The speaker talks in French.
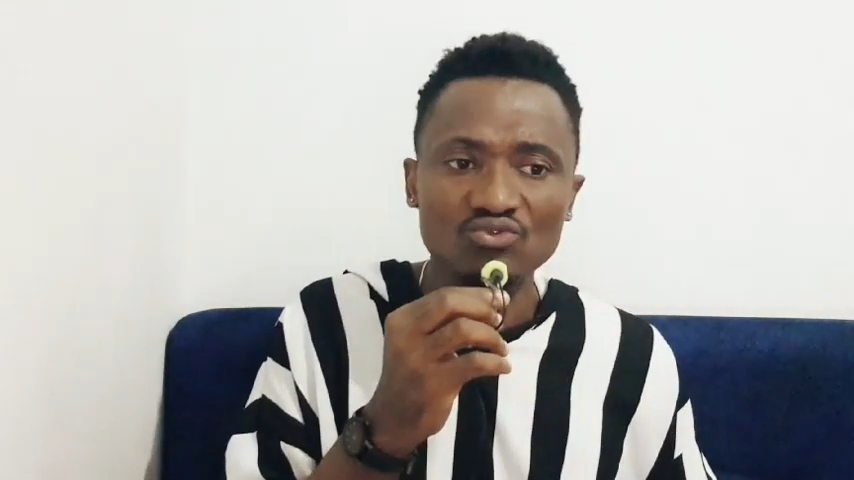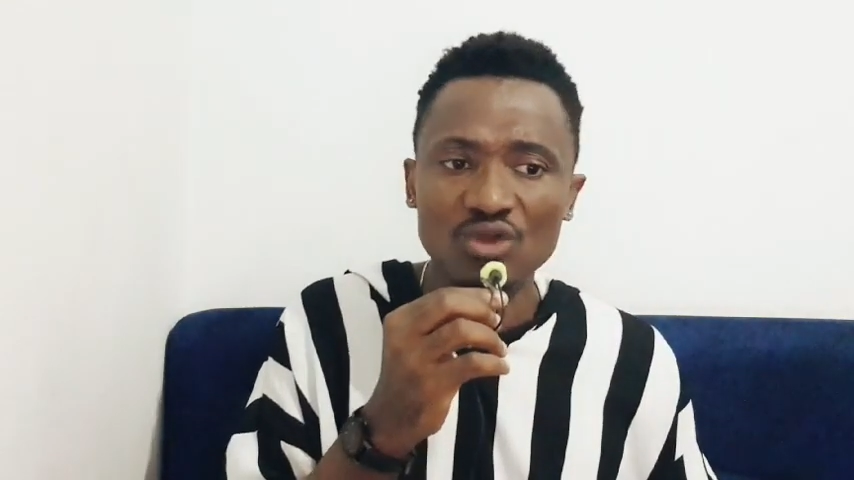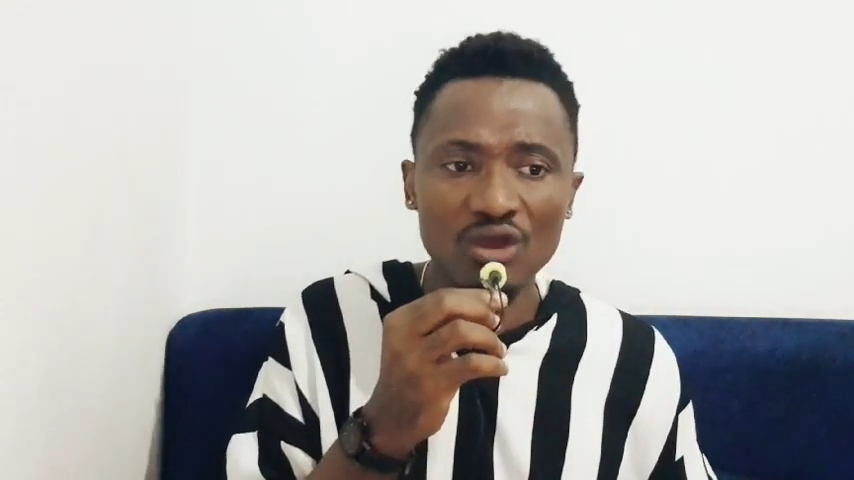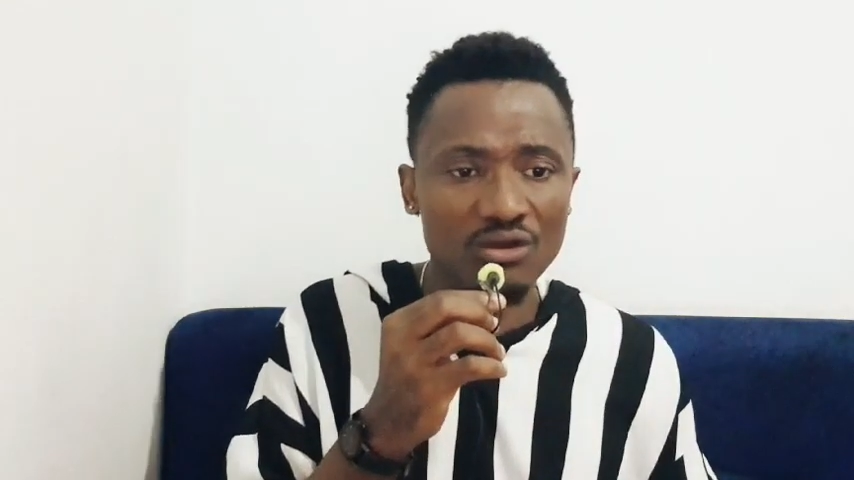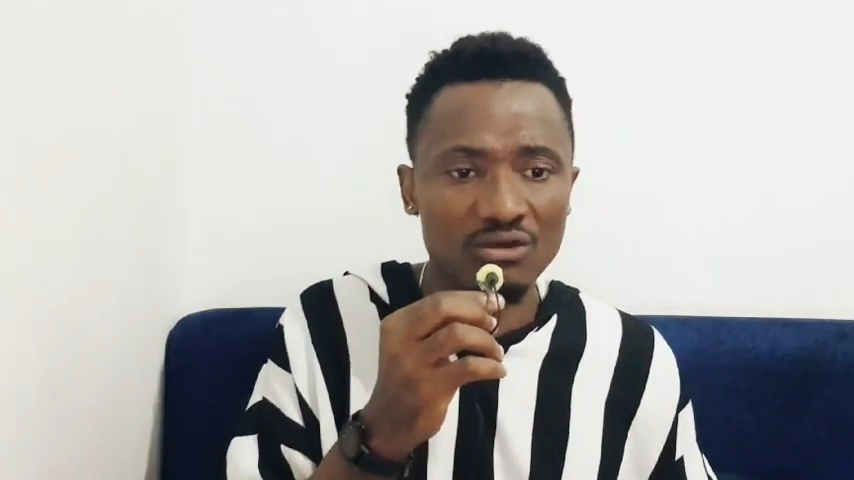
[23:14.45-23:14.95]

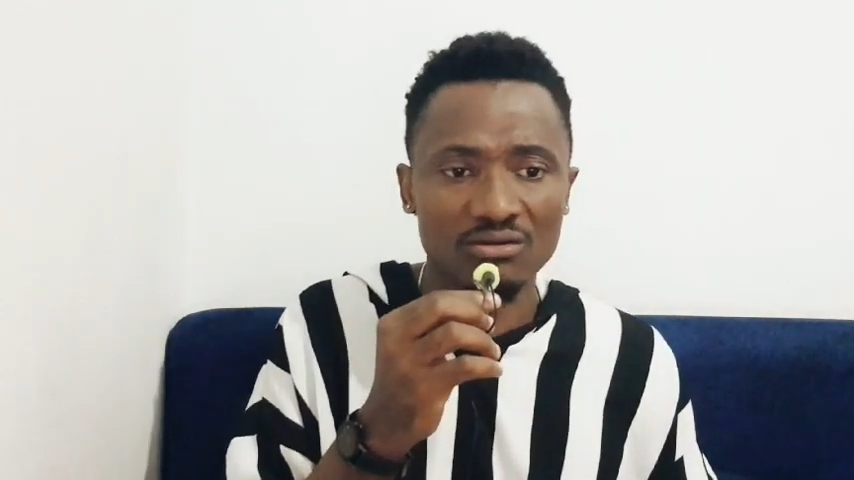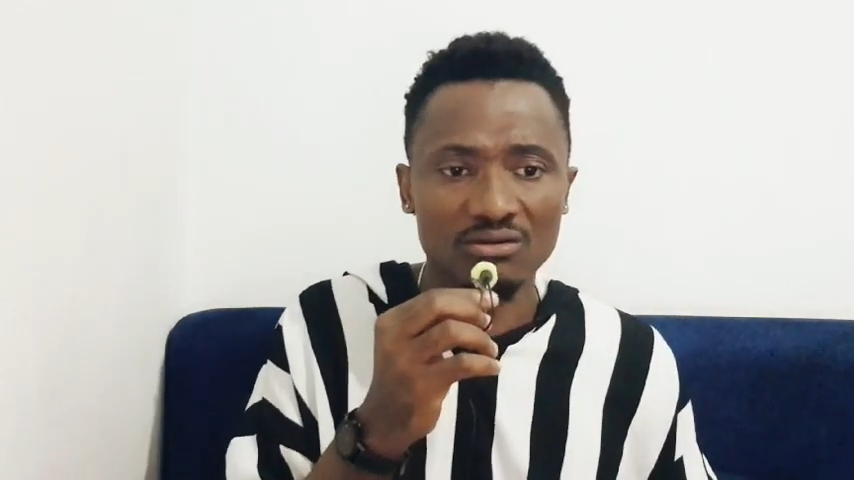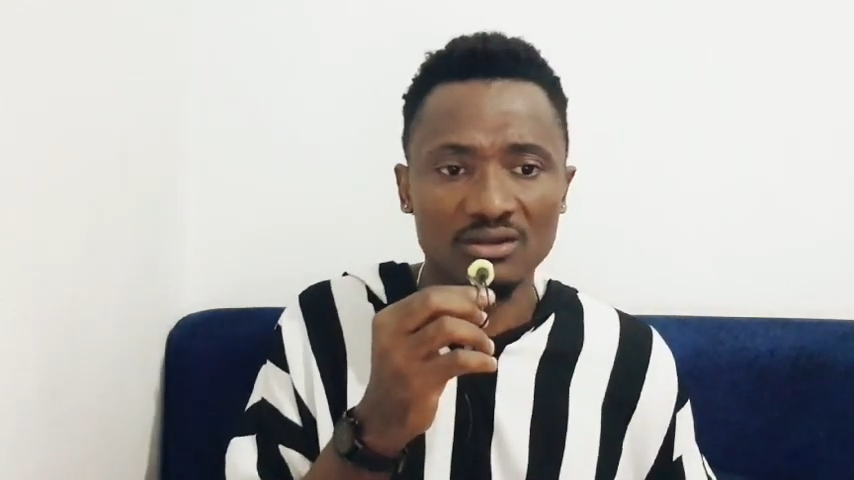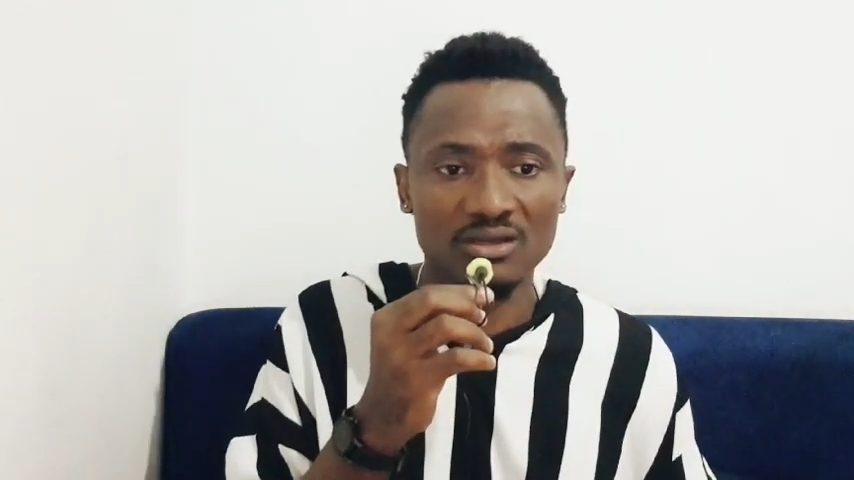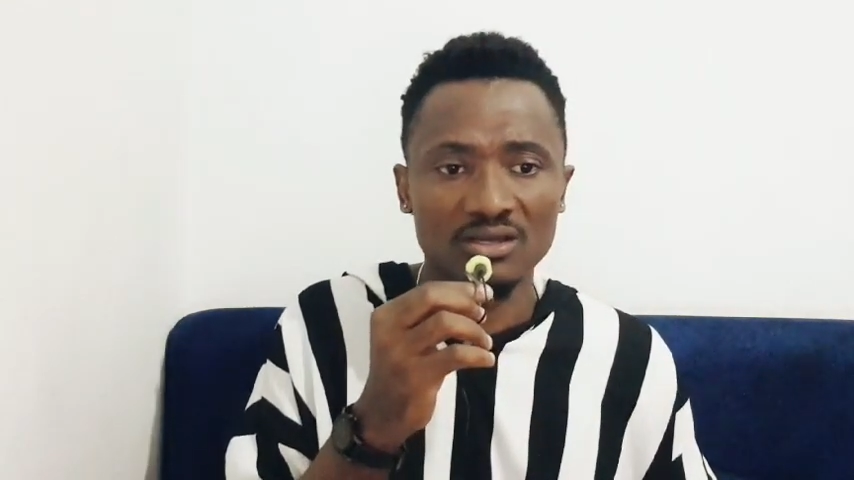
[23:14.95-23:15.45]
Non.
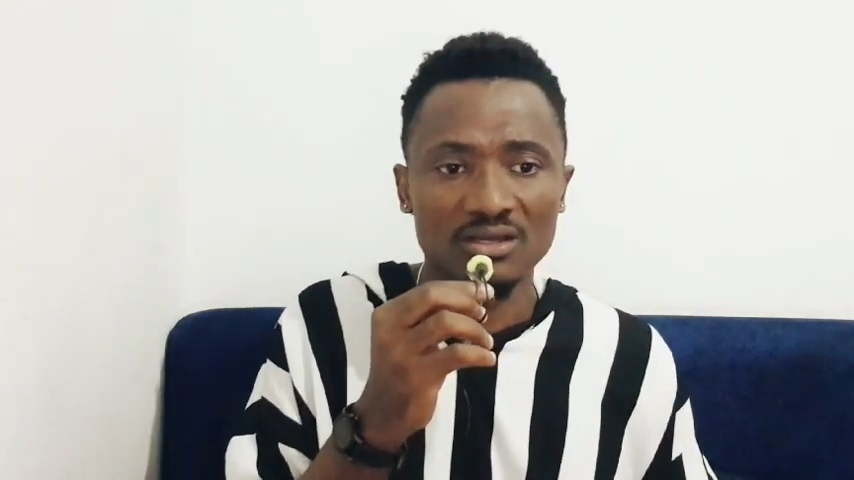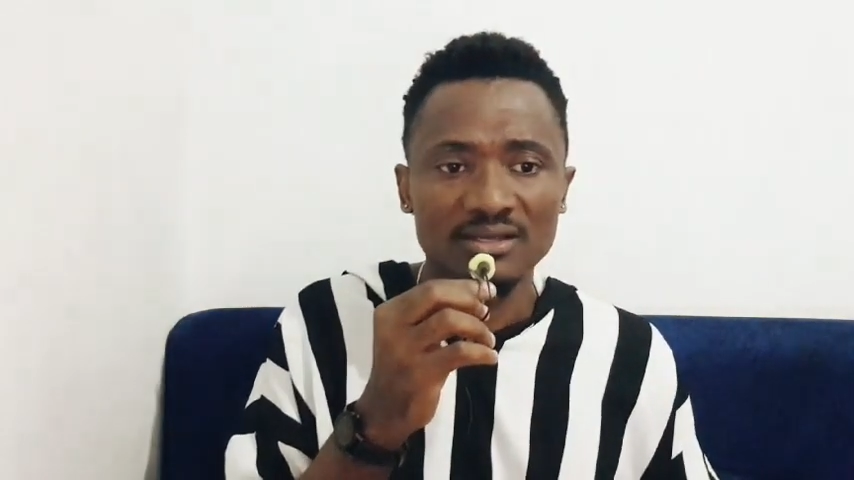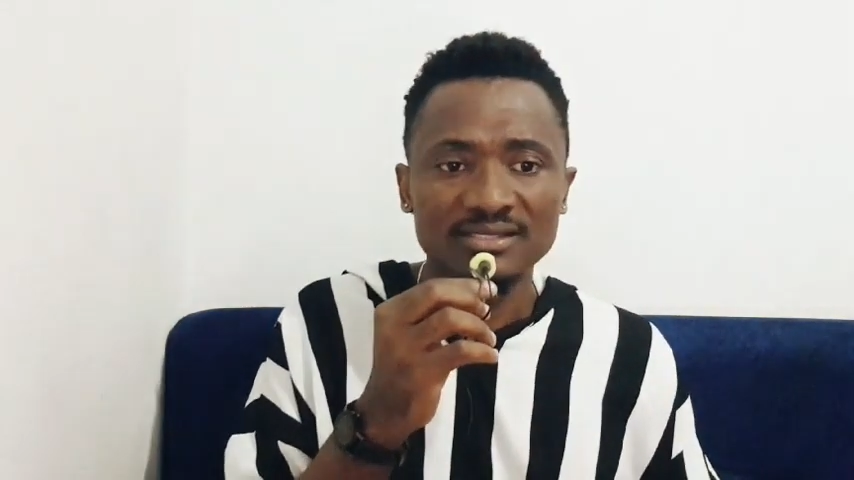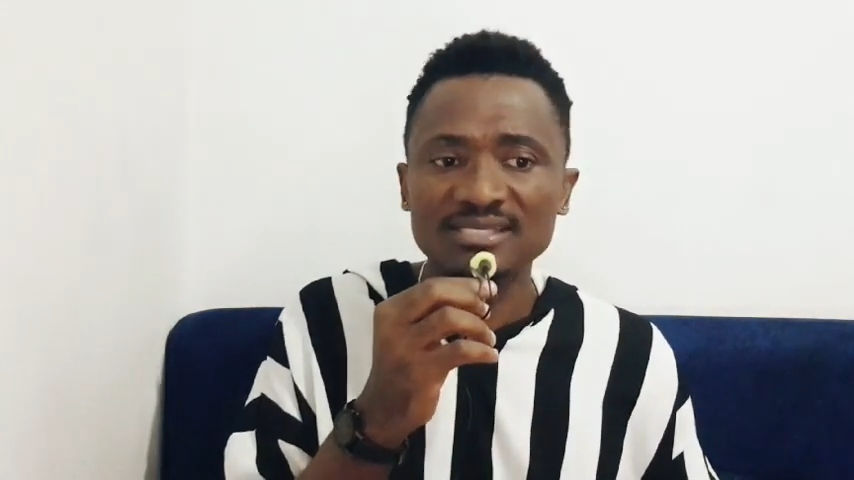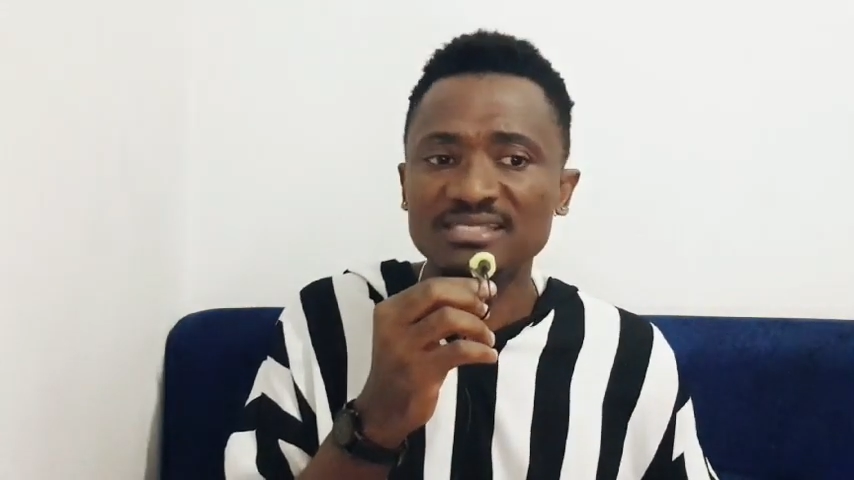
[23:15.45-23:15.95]

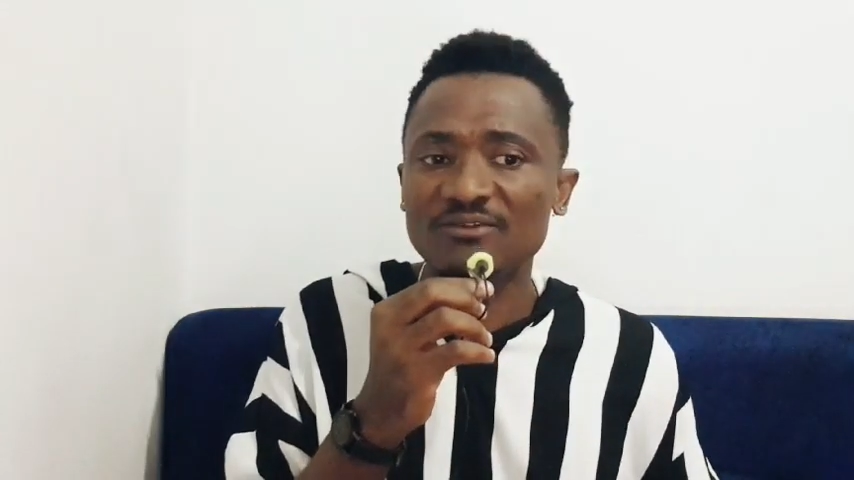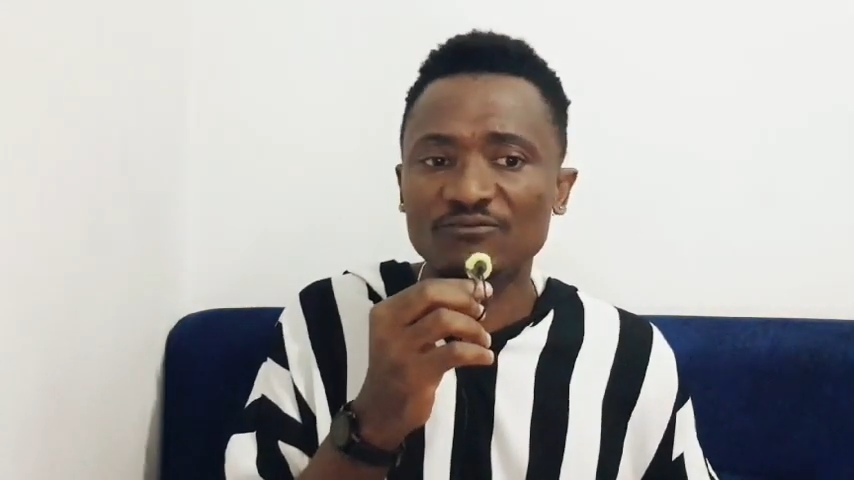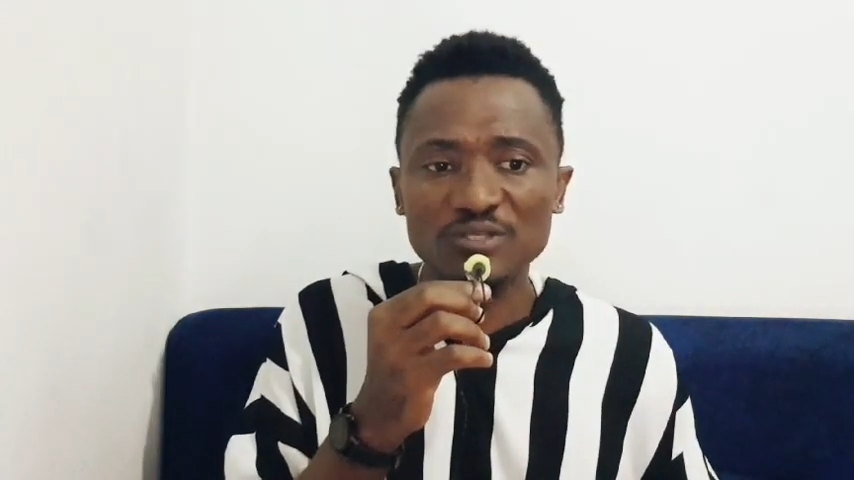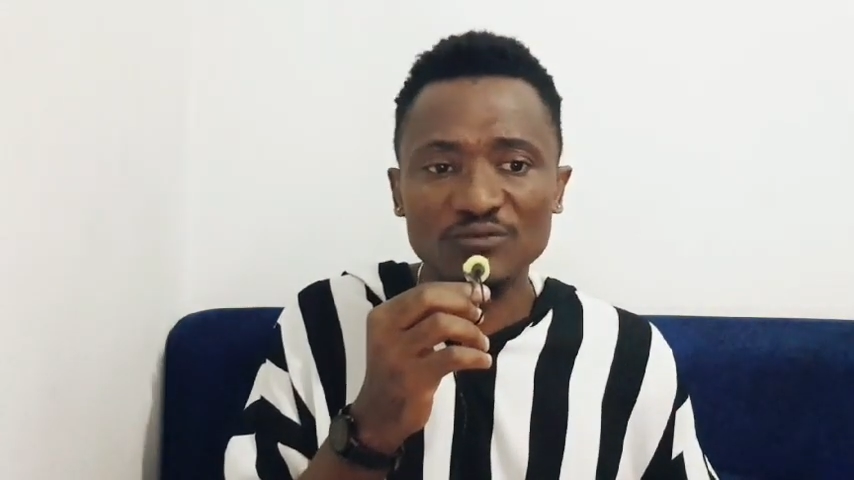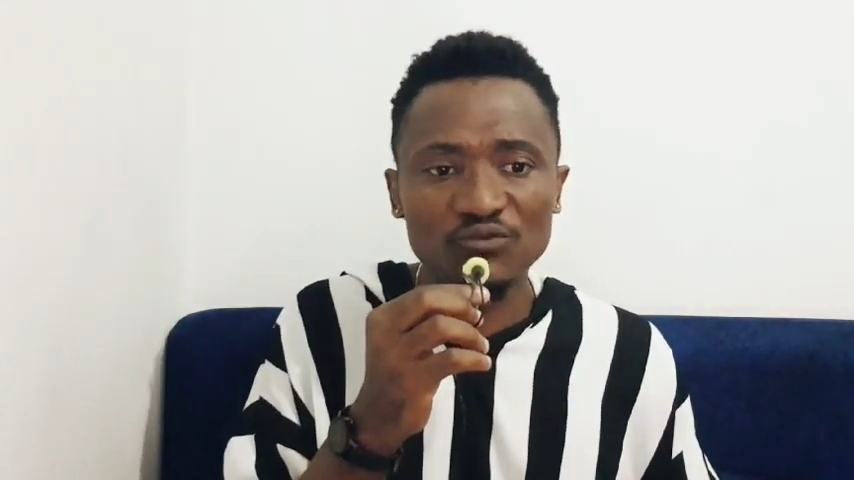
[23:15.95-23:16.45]
Si, si
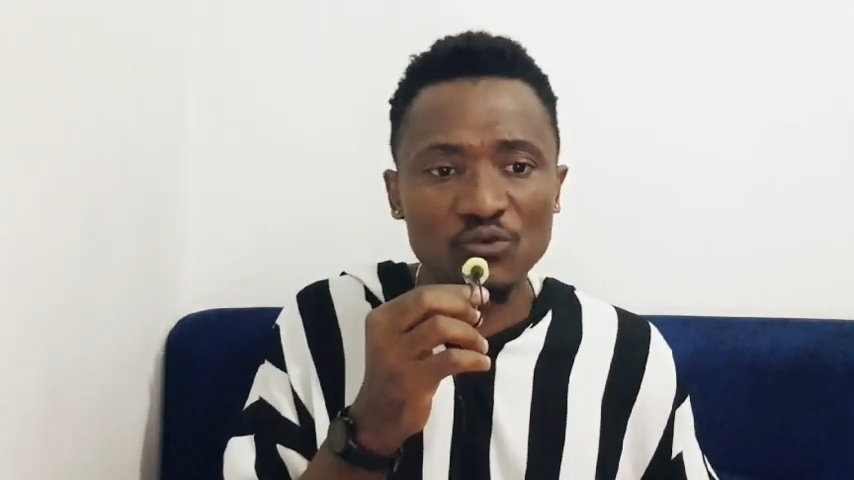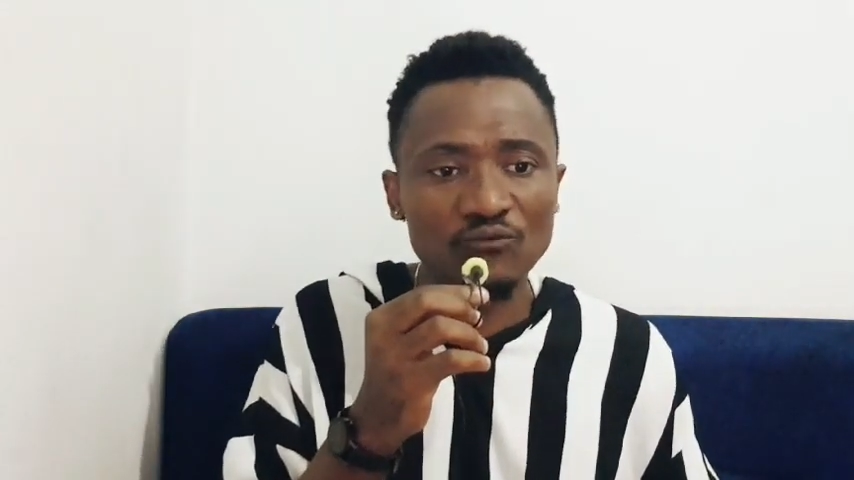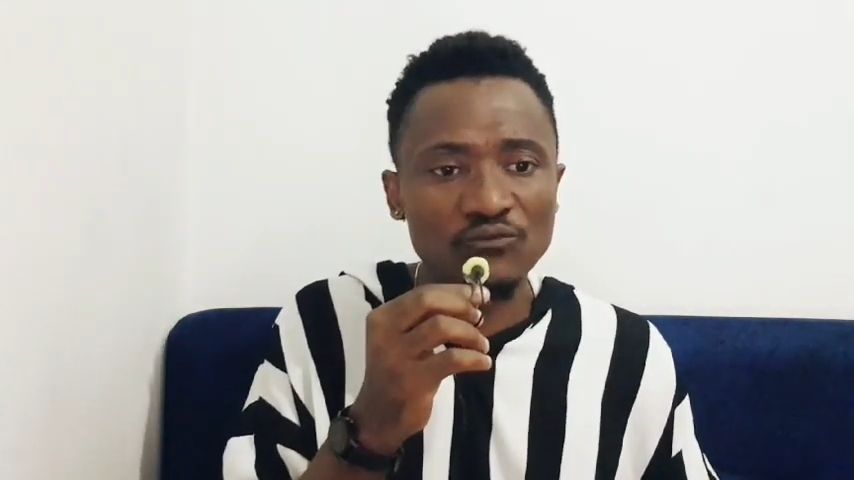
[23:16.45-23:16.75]
vous, vous,